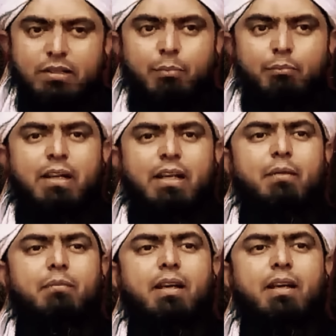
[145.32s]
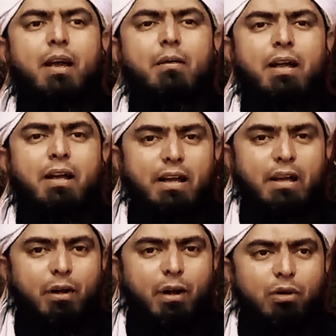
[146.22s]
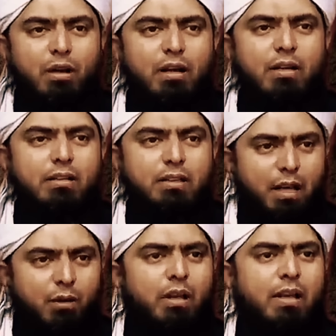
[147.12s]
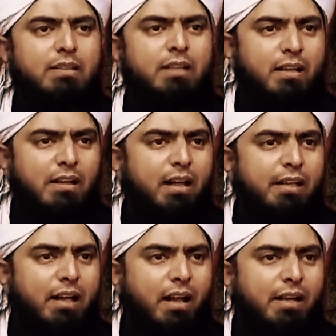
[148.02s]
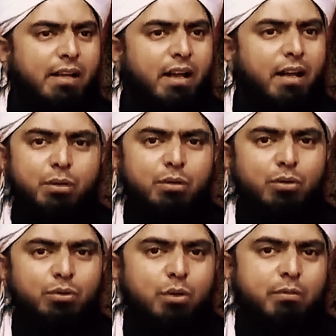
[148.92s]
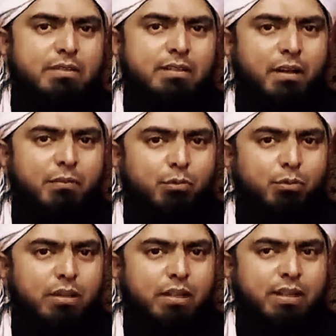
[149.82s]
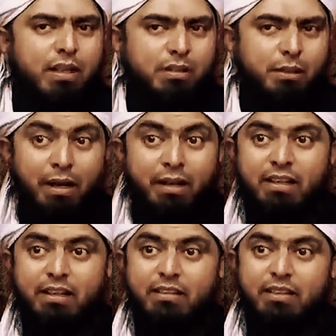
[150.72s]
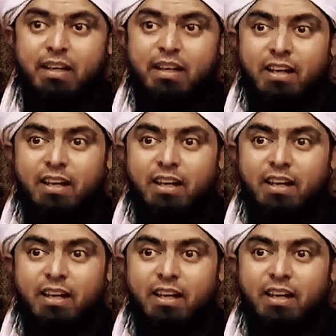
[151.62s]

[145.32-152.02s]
जब मक्के में हमारा गलबा होगा या कोई अल्लाह ताला राह निकालेगा अभी तो जो भी इस्लाम कबूल करता है उसकी फैंटी लगती है